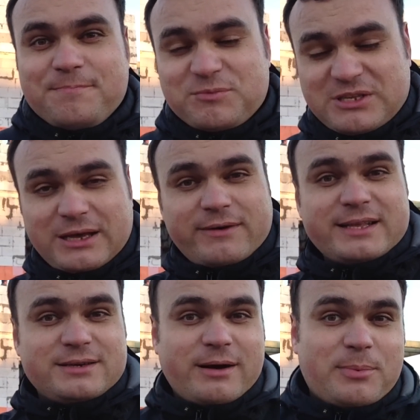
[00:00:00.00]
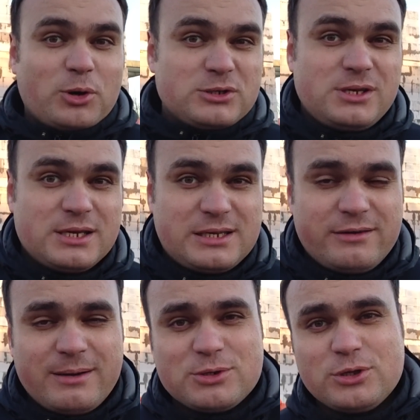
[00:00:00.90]
Задавайте вопросы, если
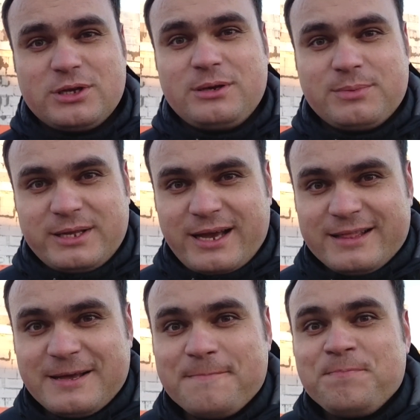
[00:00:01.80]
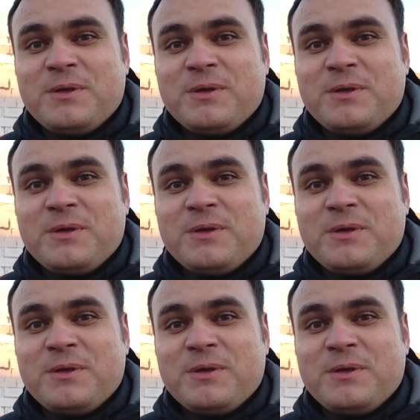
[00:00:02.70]
вам что-то непонятно.